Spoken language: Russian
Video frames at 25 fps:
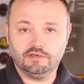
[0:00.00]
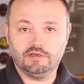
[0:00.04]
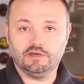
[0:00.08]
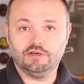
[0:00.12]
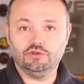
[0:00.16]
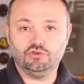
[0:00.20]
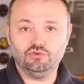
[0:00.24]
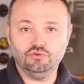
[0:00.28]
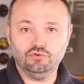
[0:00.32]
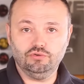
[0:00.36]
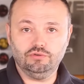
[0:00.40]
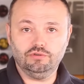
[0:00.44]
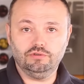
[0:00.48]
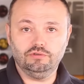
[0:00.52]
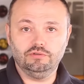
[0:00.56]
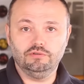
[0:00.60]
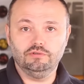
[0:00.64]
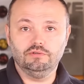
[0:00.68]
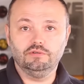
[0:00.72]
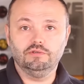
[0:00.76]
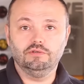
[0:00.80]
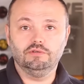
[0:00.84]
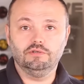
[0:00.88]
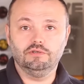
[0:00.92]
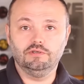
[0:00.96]
окорочок
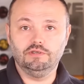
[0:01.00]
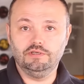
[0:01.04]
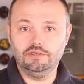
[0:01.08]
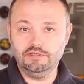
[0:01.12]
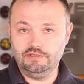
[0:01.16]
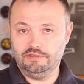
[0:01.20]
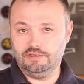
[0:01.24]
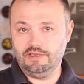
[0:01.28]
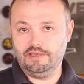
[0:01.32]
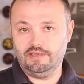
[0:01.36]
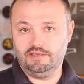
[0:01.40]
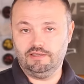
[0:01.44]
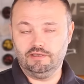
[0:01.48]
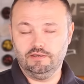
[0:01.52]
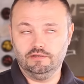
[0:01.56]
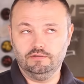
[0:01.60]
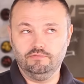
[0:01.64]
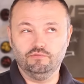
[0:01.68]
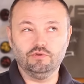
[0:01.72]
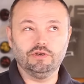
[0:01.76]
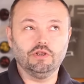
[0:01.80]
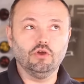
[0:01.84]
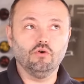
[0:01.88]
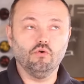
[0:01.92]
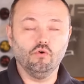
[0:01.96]
индейки,
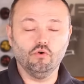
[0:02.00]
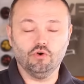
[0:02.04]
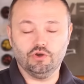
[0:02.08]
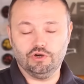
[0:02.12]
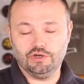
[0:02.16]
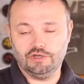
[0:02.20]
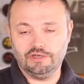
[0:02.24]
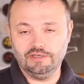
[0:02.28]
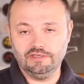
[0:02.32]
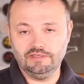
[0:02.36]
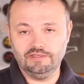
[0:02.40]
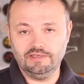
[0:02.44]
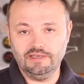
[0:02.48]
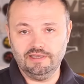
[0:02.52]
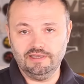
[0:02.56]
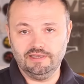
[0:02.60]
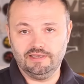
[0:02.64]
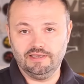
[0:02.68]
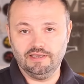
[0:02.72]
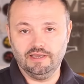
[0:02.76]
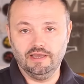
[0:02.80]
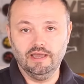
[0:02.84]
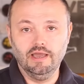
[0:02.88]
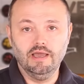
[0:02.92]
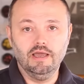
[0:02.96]
вернее, окорок
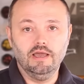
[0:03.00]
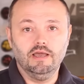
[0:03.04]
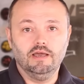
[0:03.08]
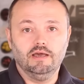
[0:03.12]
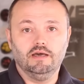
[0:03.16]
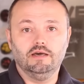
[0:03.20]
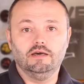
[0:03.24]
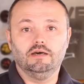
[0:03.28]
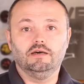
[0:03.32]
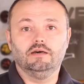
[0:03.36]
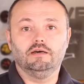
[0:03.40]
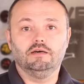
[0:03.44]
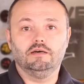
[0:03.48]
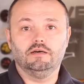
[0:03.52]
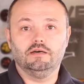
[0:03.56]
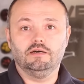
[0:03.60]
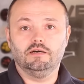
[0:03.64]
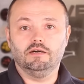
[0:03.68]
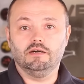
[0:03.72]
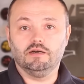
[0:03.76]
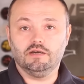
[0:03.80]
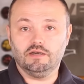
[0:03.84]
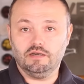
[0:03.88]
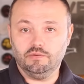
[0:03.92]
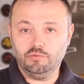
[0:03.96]
индейки.
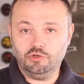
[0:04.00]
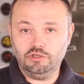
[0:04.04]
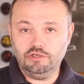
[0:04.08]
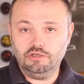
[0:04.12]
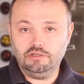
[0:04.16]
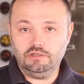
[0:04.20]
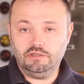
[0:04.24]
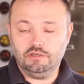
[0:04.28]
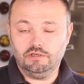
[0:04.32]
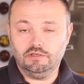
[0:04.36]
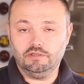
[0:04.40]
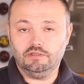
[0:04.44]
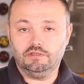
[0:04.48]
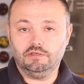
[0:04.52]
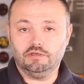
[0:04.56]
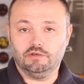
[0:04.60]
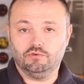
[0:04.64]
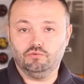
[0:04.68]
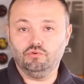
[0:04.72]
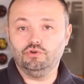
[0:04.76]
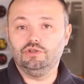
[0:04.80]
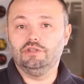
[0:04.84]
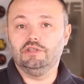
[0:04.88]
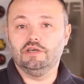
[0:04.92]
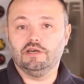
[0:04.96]
Э, хамонита –
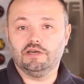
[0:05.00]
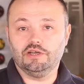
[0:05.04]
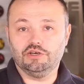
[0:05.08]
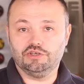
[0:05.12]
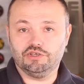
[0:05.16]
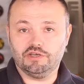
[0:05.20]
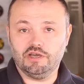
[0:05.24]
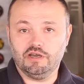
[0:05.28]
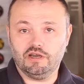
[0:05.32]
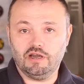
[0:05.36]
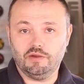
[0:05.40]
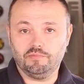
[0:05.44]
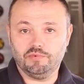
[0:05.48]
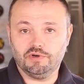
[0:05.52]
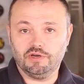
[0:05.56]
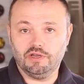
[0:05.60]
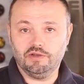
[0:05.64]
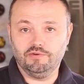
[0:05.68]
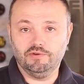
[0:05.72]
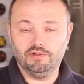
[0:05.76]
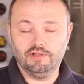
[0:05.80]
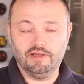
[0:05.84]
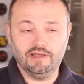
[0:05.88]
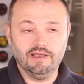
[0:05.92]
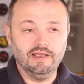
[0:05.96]
это куриная карточка как
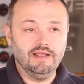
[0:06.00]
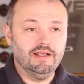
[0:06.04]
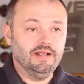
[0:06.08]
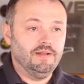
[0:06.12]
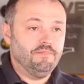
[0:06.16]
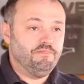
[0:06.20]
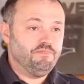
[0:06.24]
правило.